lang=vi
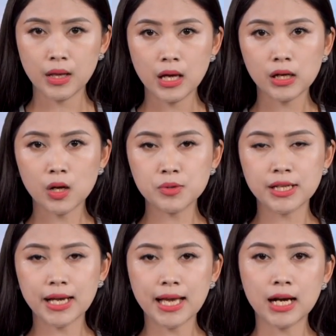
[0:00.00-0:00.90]
Không chỉ
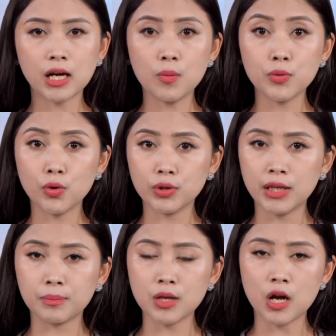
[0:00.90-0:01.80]
ngành hàng không nhộn nhịp
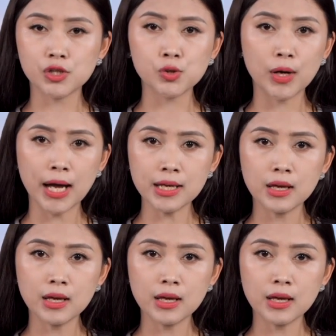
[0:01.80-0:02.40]
đón du khách,